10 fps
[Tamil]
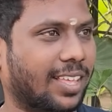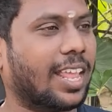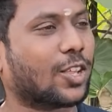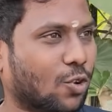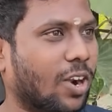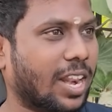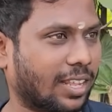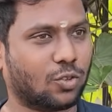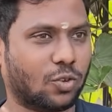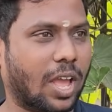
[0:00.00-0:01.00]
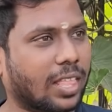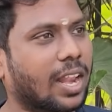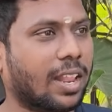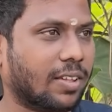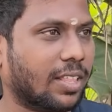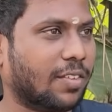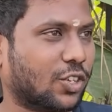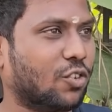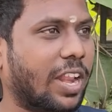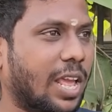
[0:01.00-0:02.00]
இல்லை சொல்கிறேன் ஸோ அதனால் வந்து
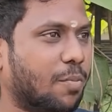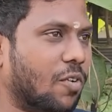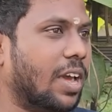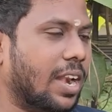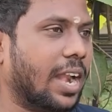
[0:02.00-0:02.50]
விஷ்ணு வெளியே போவார்னு